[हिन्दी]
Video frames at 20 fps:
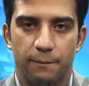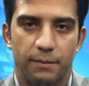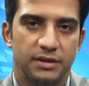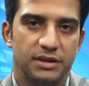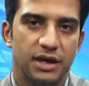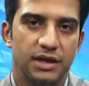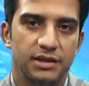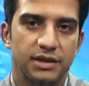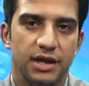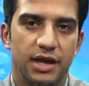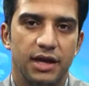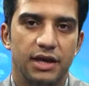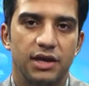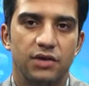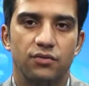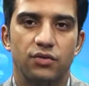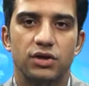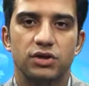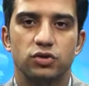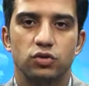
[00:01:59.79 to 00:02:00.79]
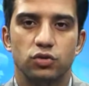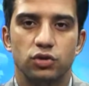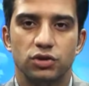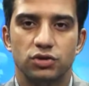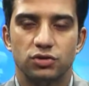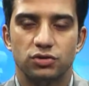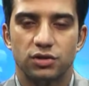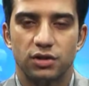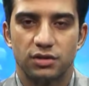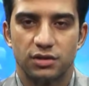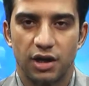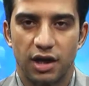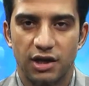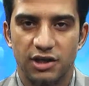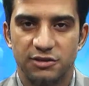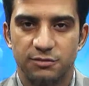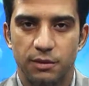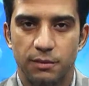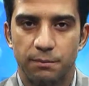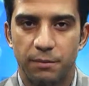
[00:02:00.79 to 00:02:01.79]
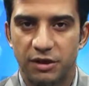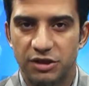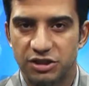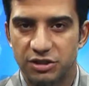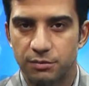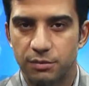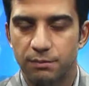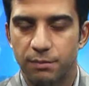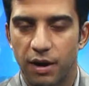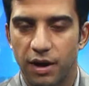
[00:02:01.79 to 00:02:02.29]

बताते हैं कि वर्ष उन्नीस में पश्चिमी